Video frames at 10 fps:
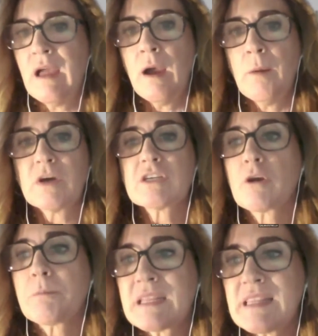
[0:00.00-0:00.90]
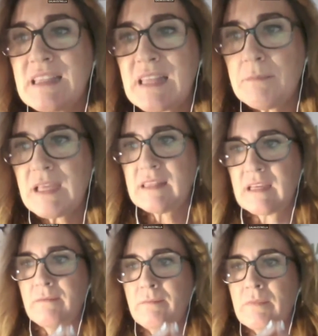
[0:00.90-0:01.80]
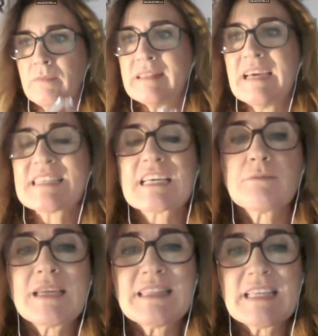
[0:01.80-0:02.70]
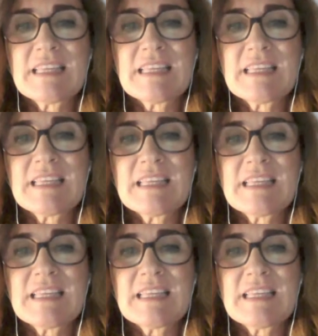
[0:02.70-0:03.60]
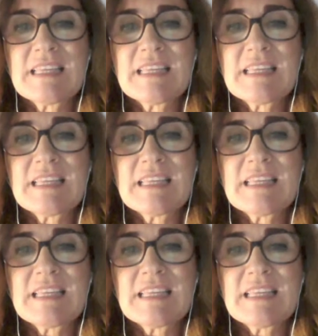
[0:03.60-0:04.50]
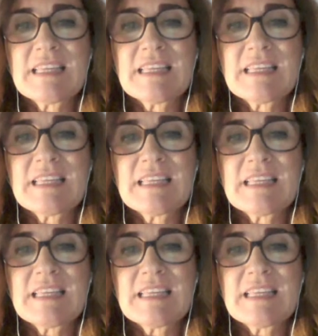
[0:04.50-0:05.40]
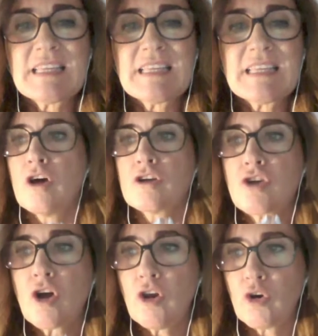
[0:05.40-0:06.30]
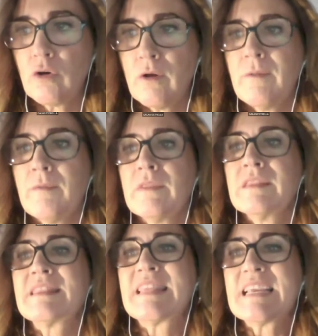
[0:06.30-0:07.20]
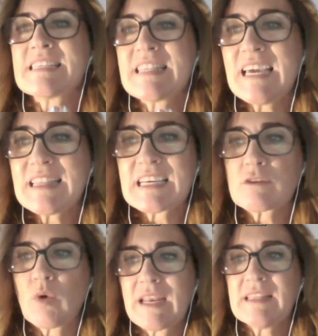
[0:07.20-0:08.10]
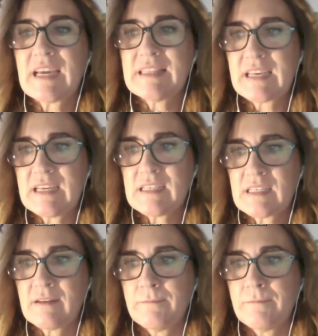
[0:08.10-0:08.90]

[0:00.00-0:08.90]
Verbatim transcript: Pues sorprendentemente, de esas 23.000 llegadas a las Islas Canarias, solo 343